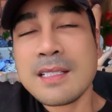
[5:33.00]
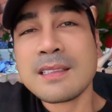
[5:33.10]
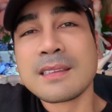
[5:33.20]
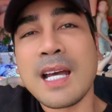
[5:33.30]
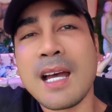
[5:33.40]
ซึ่
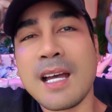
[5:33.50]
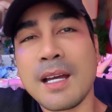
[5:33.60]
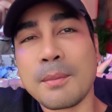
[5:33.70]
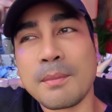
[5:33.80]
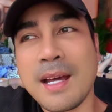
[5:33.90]
งถ้า
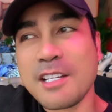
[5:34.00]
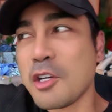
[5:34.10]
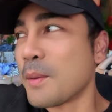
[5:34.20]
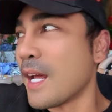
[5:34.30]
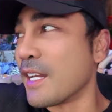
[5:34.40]
มาใน
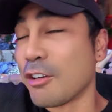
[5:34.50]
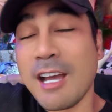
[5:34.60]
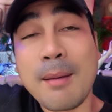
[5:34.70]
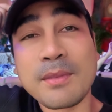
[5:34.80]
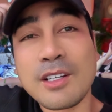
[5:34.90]
ช่วงเวลาเดี๋ยว
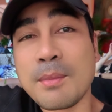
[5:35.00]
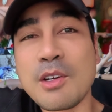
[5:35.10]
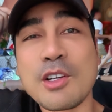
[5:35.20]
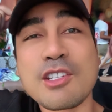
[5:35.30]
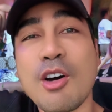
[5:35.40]
ค่ำนี้ก็
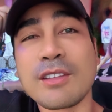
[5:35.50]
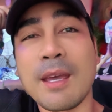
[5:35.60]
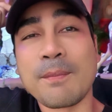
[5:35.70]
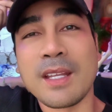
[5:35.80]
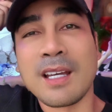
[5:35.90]
มีคนจอง
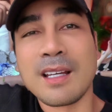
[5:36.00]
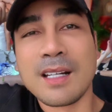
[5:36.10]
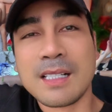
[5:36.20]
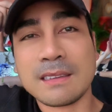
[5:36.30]
เต็มนะฮะ